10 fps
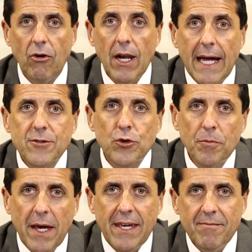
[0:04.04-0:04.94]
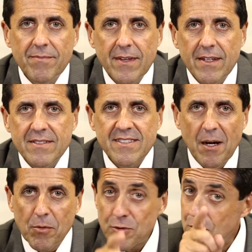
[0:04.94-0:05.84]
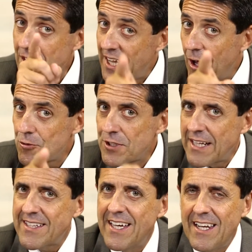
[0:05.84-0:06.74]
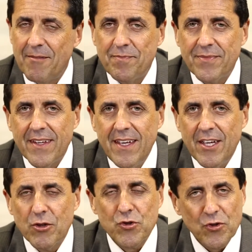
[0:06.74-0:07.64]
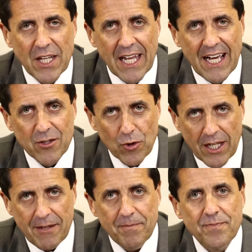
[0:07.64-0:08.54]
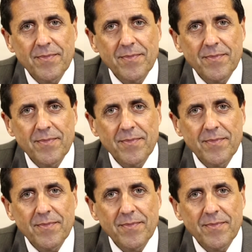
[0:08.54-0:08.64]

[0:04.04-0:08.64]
Olá, tudo bem? Estamos no canal do Datena. Eu sou o delegado Olim.